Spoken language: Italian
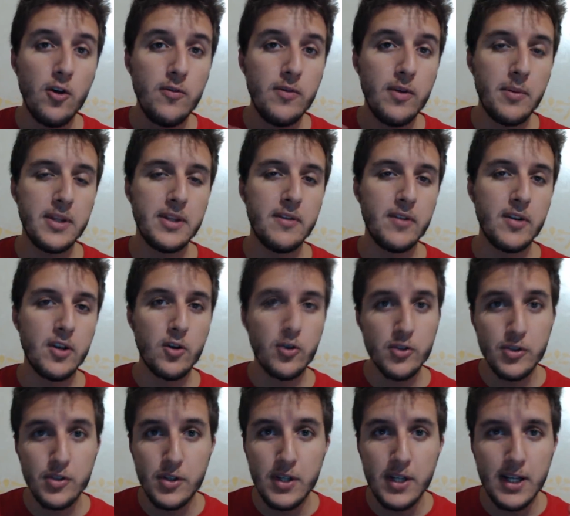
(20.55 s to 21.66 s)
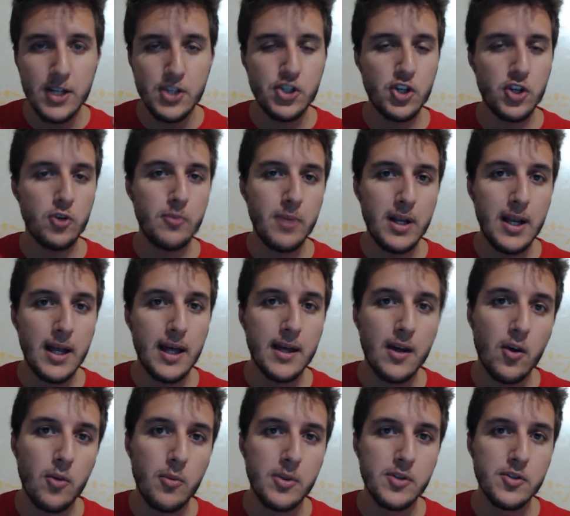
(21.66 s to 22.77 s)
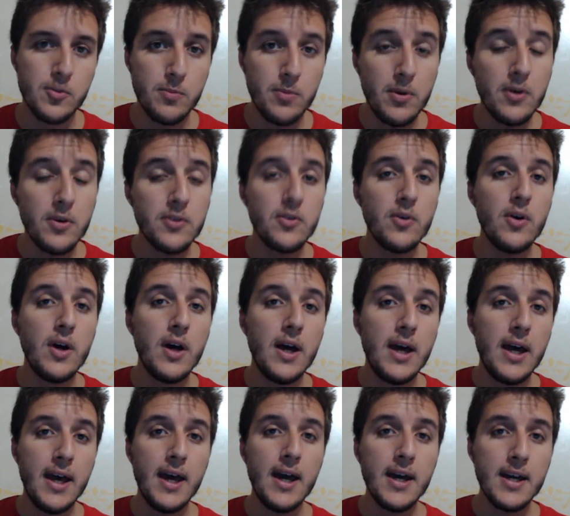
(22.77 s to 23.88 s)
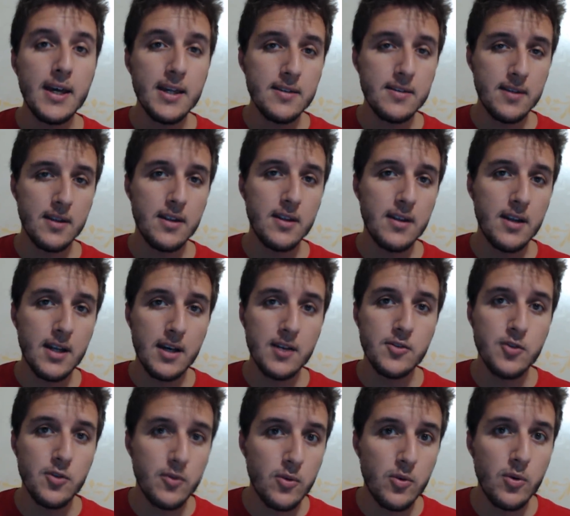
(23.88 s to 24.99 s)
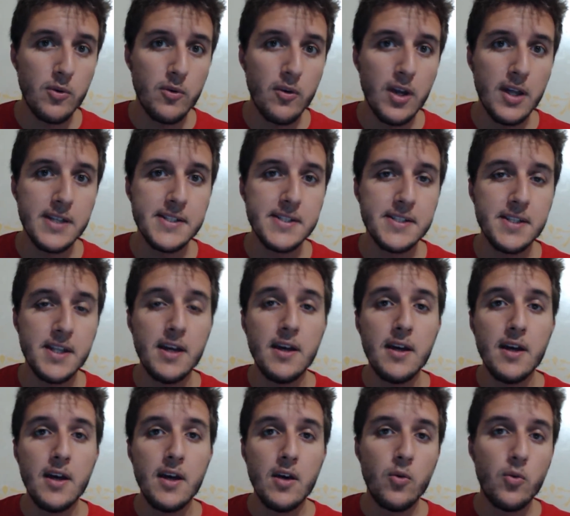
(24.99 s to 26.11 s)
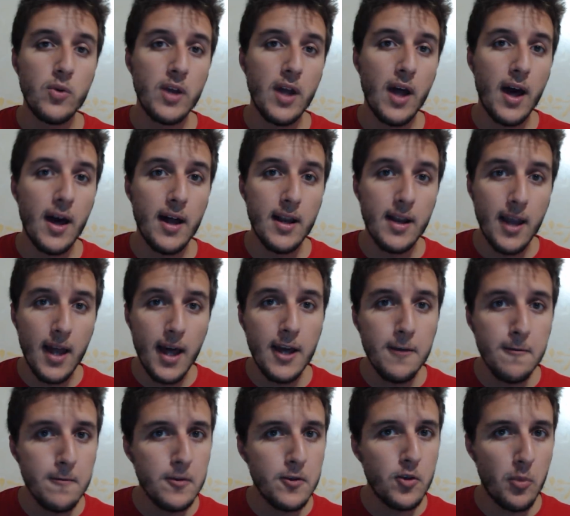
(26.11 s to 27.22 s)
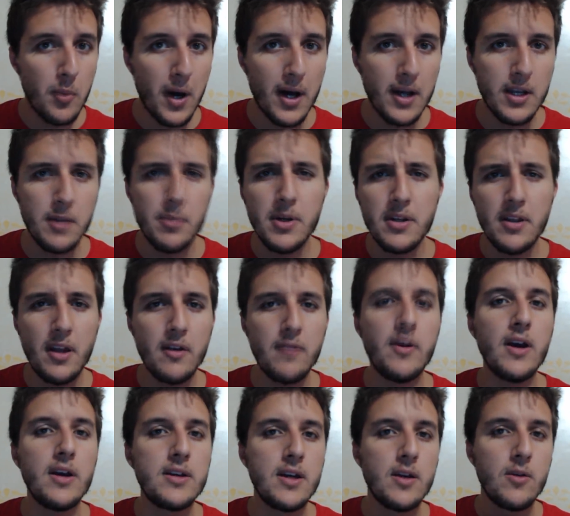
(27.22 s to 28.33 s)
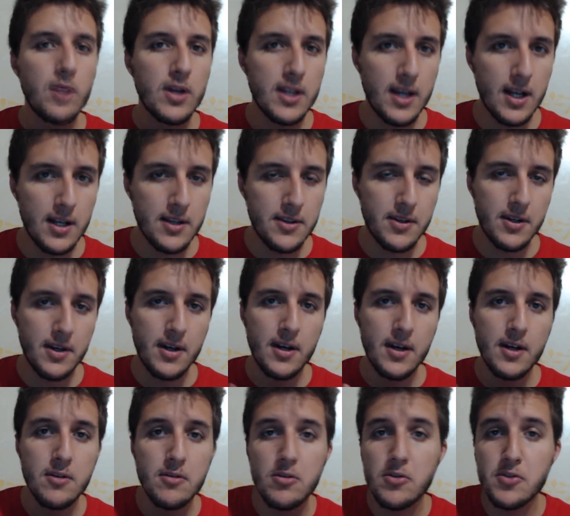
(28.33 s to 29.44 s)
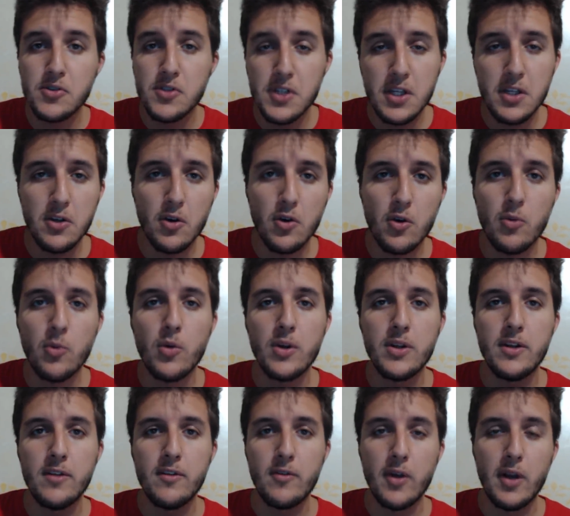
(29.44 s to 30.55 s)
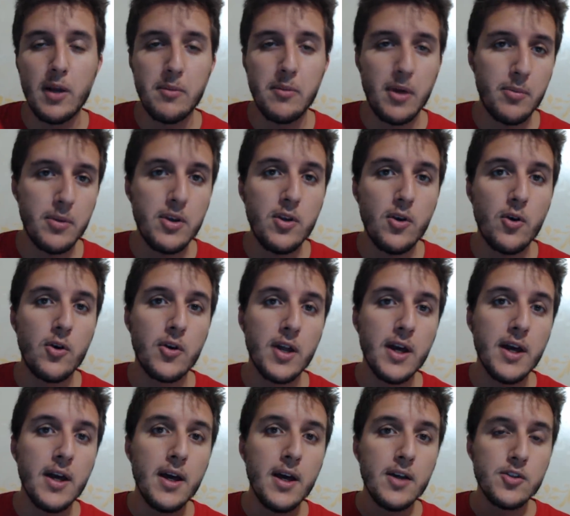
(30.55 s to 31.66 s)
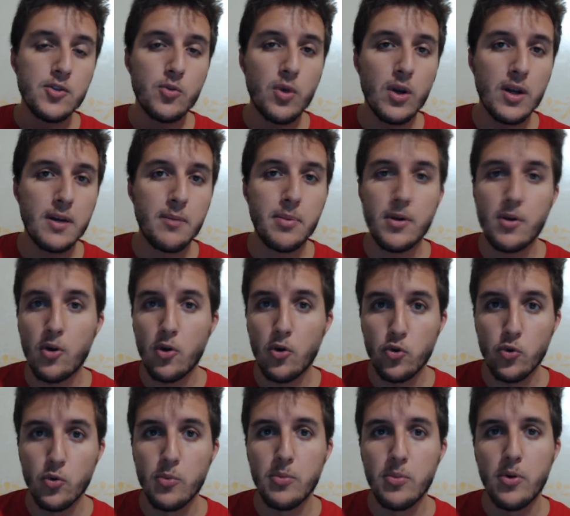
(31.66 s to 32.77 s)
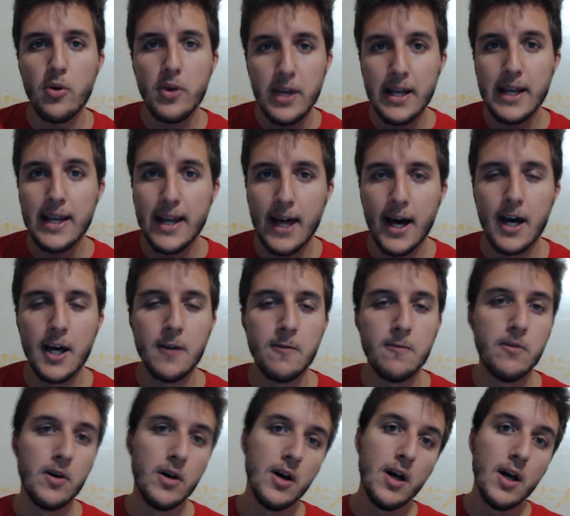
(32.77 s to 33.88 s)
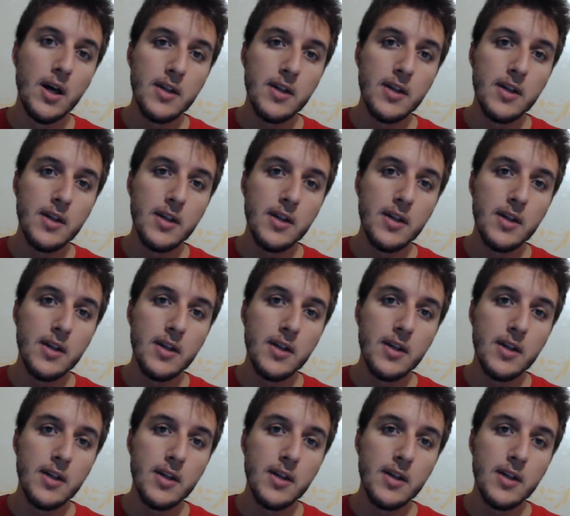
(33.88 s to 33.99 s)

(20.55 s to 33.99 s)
Ovviamente vi ricordo di lasciare un bel like come supporto e anche se nel caso in cui voleste una live domani per darvi anche qualche altro consiglio, comunque dirvi la mia opinione su qualche piccolo dubbio in live.